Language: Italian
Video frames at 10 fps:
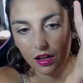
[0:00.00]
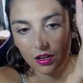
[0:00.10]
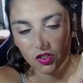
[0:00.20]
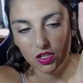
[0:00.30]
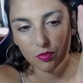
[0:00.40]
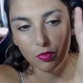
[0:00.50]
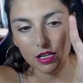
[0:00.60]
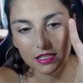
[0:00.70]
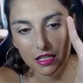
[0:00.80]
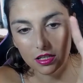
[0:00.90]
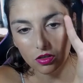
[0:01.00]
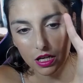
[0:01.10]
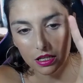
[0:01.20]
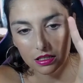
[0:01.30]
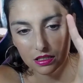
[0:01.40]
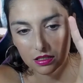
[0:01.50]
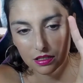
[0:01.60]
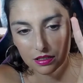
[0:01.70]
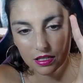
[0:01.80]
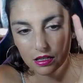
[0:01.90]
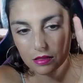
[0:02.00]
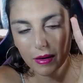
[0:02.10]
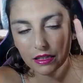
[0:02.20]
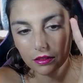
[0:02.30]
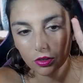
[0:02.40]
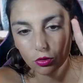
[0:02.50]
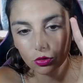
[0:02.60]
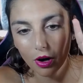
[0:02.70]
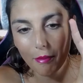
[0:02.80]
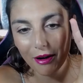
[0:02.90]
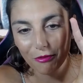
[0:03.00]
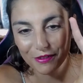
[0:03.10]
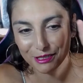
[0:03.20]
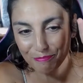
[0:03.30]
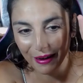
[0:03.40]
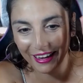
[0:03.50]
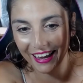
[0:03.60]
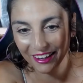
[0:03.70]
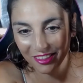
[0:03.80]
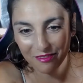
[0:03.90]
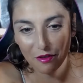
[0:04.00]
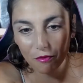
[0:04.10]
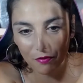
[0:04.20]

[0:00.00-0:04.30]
Cioè tipo le setole, se le sbattete contro la mano vi spaccate, vi, vi